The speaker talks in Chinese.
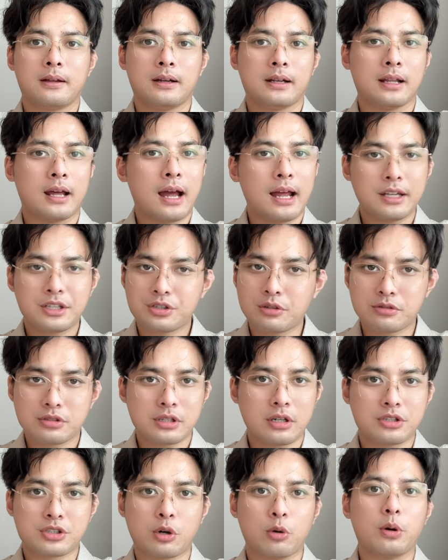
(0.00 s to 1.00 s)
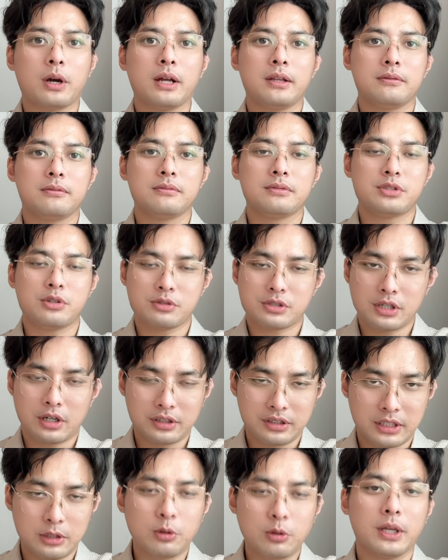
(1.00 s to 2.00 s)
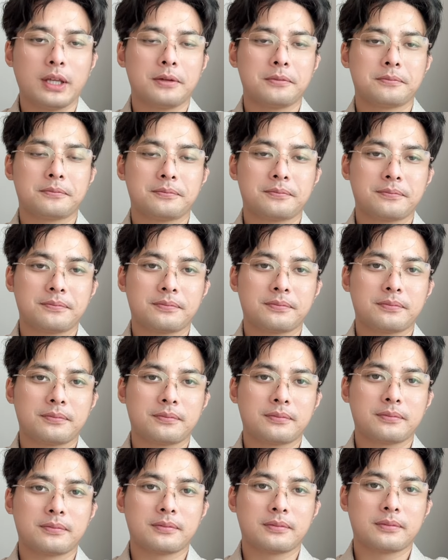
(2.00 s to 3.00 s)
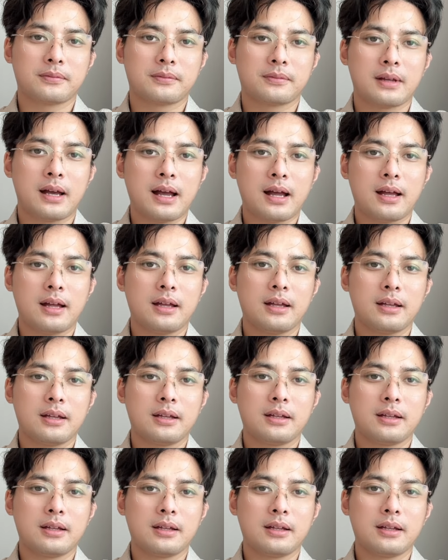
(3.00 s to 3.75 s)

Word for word: 两岸就是要仇恨，就是要敌对，啊，